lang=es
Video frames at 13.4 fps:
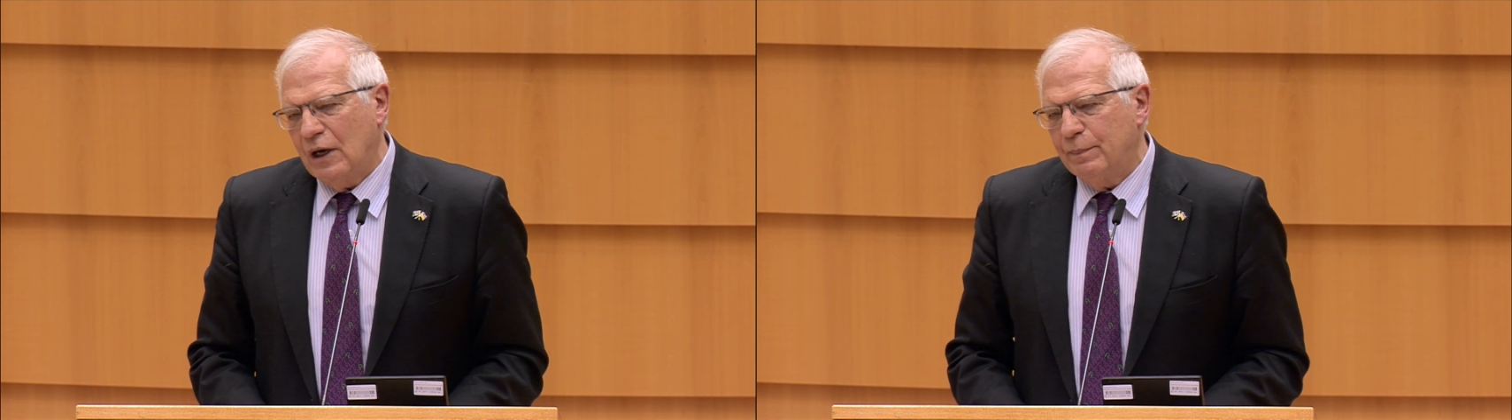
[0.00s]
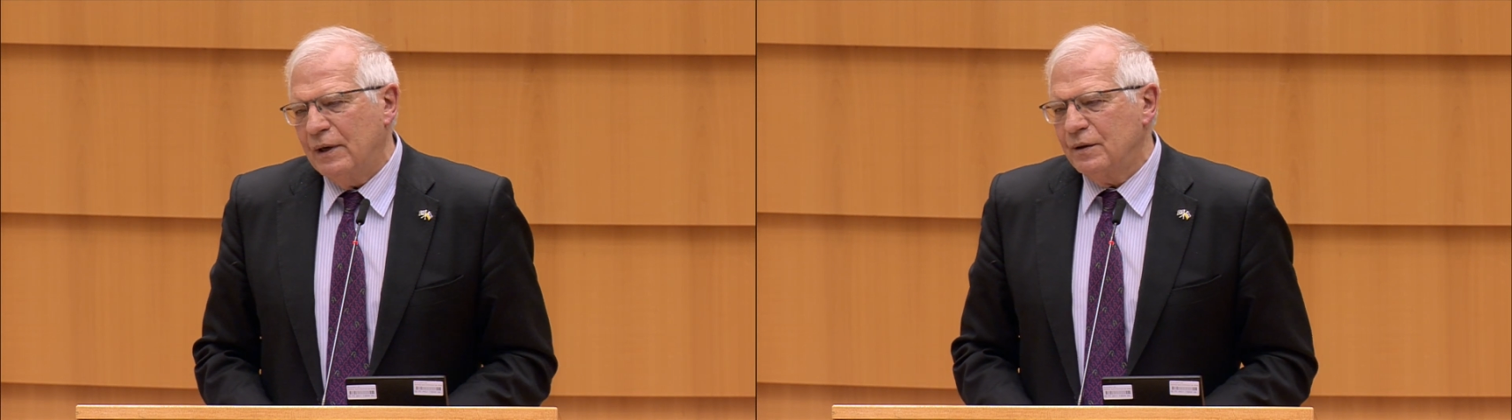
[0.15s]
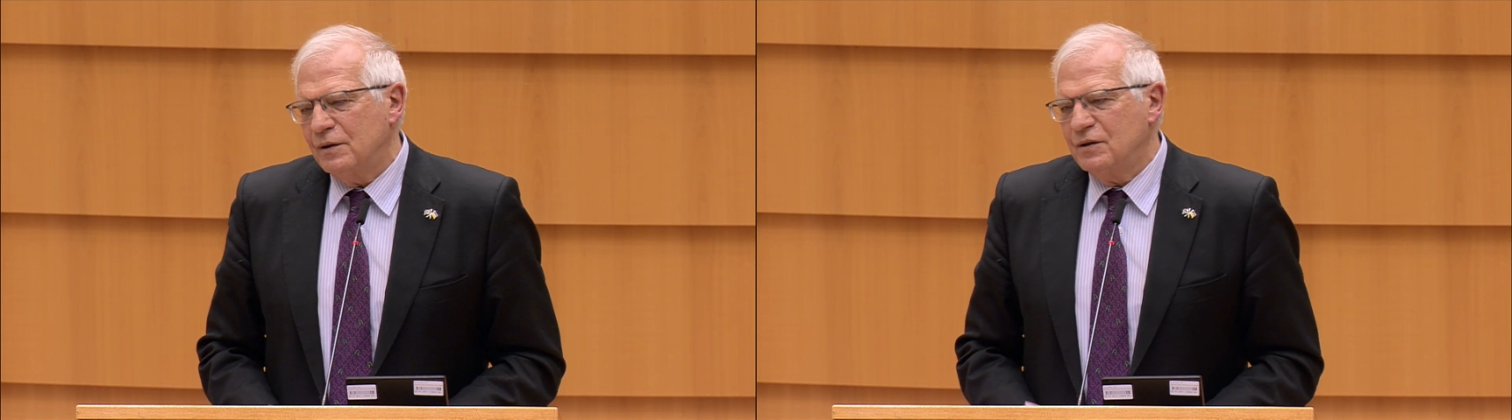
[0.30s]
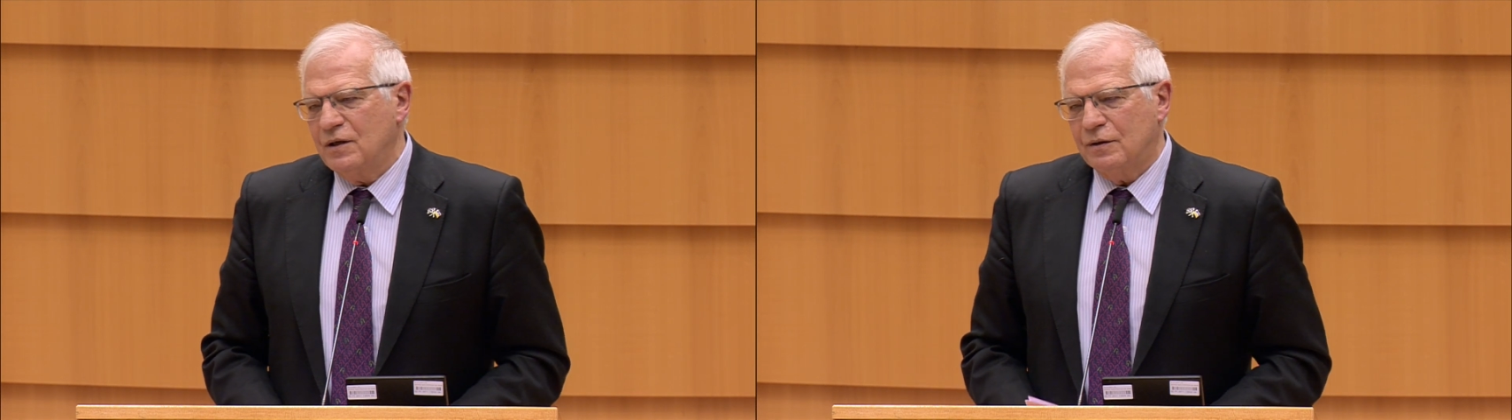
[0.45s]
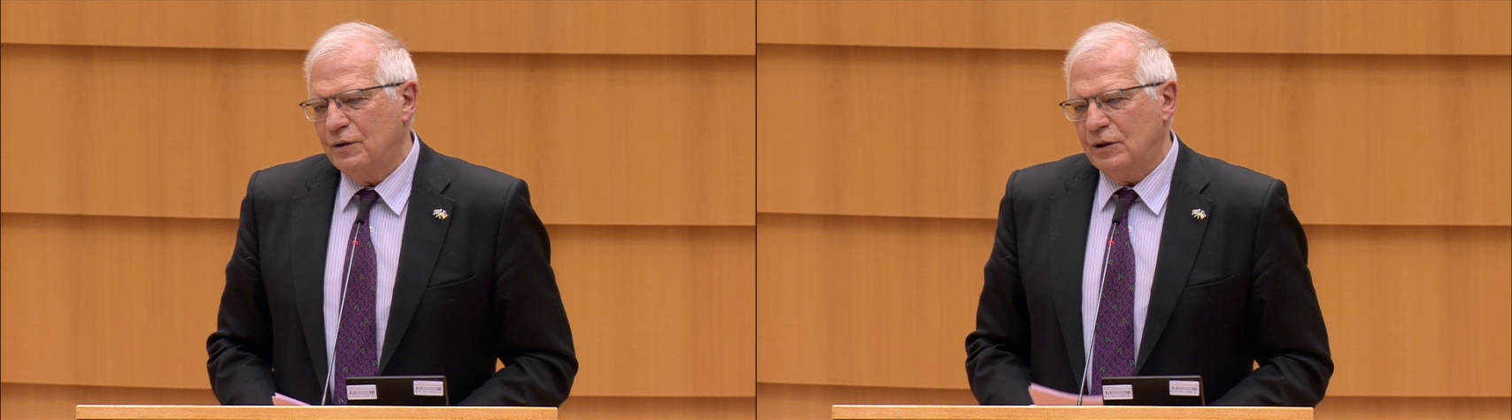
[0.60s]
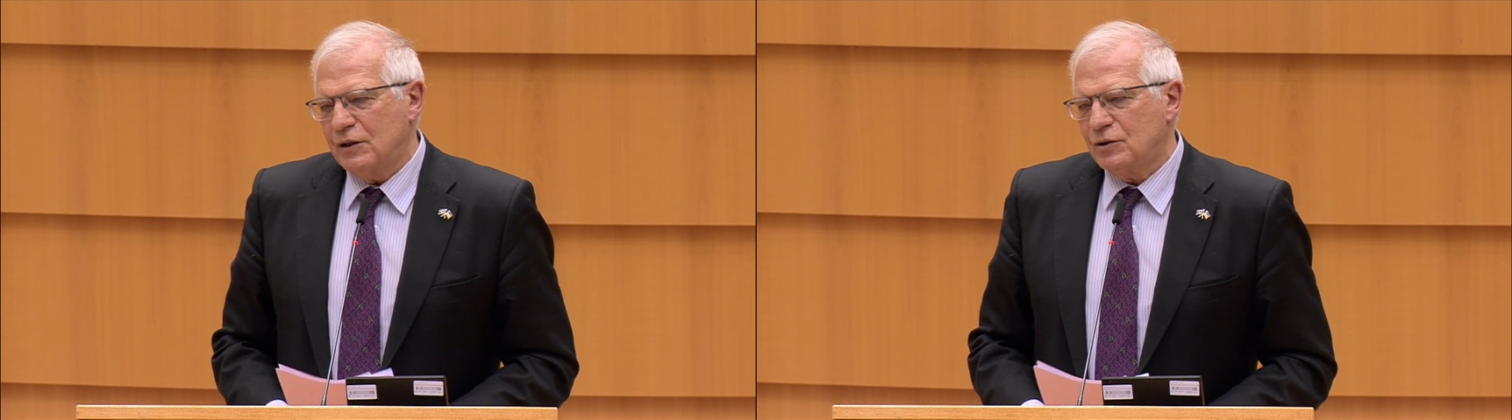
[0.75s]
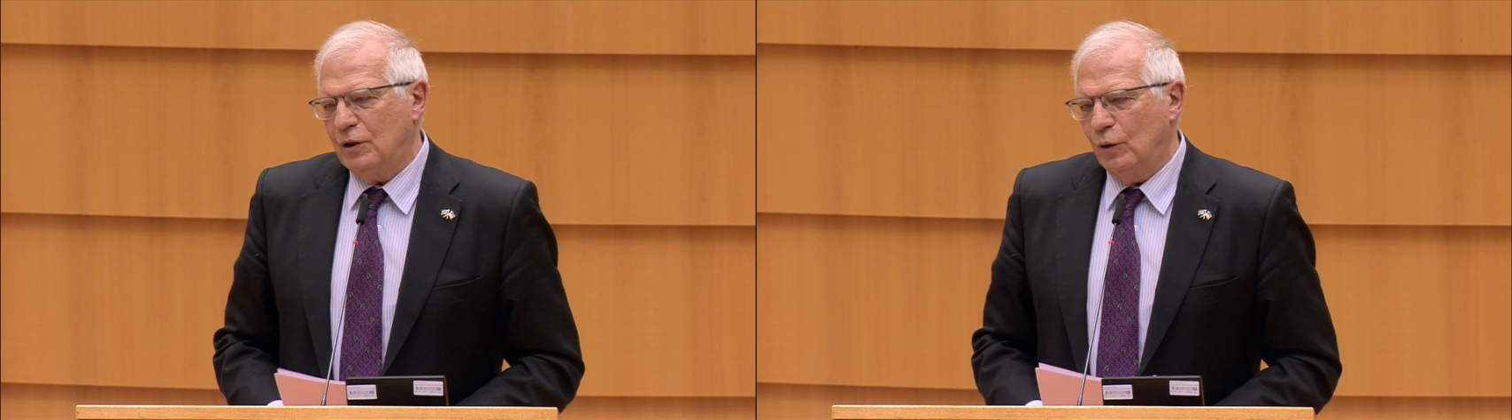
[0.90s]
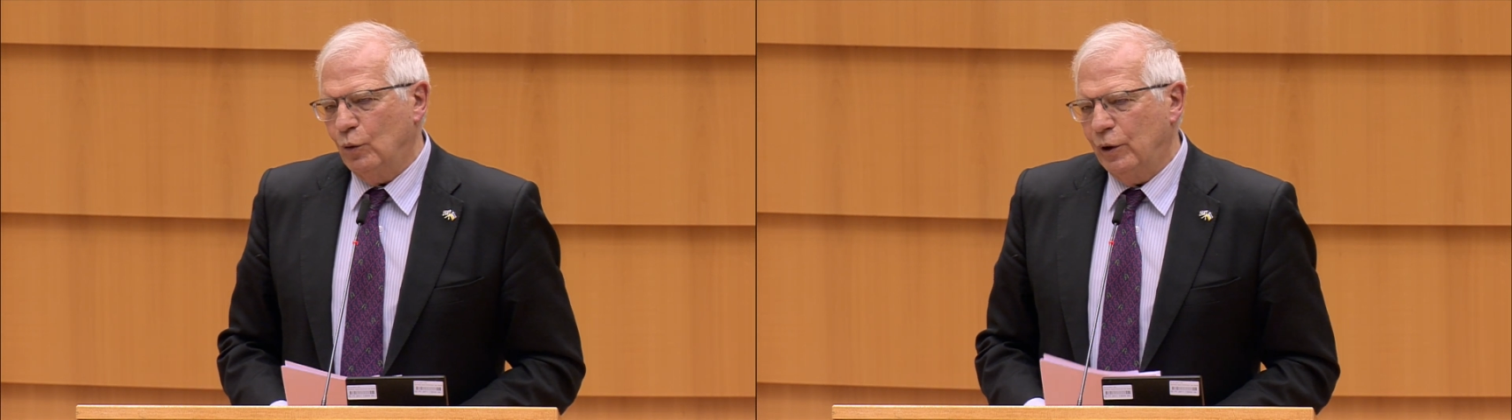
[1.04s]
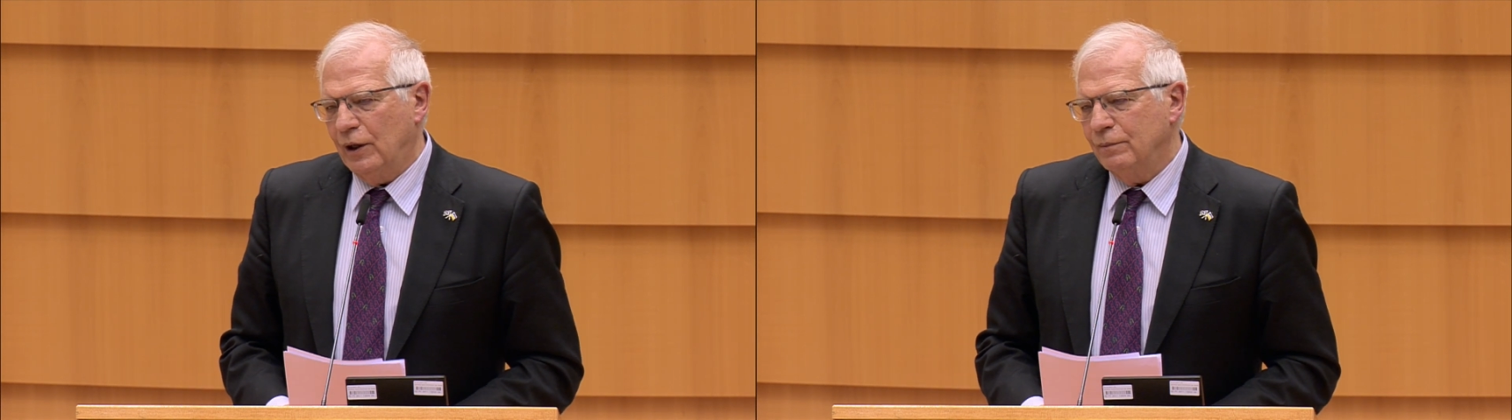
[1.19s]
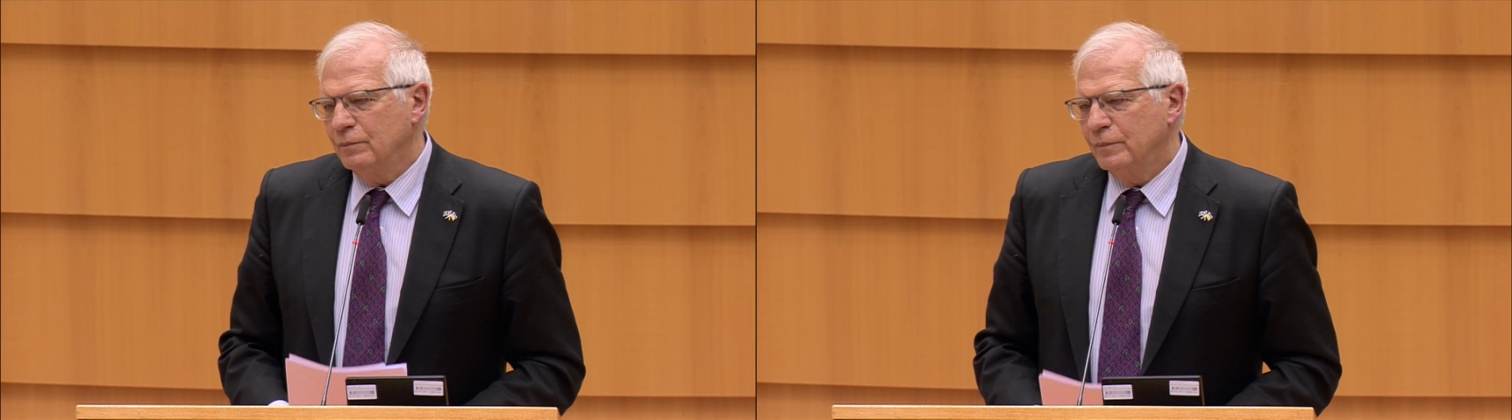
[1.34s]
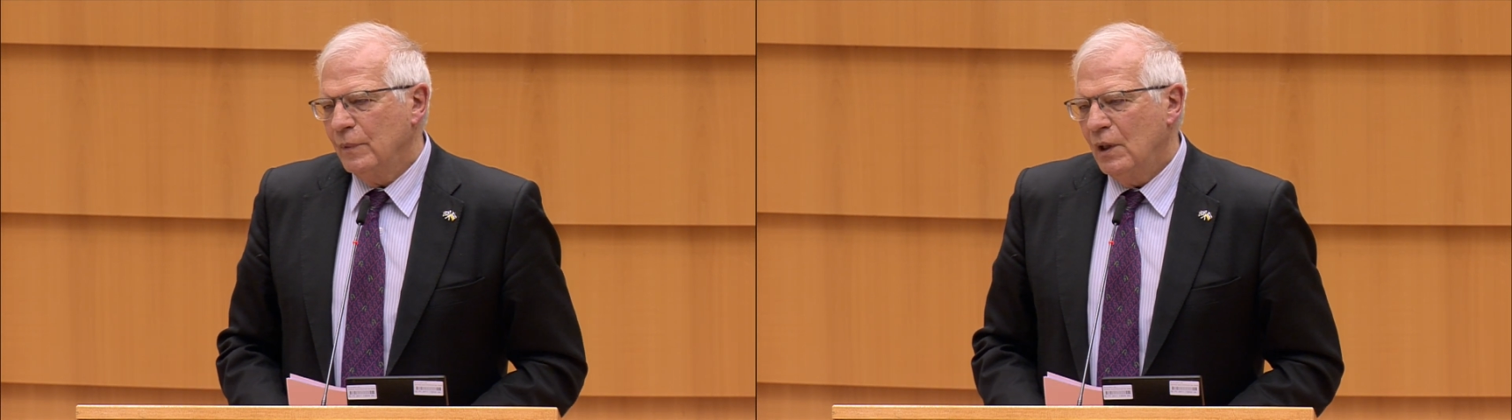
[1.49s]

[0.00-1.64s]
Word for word: capaces de hacer hasta ahora.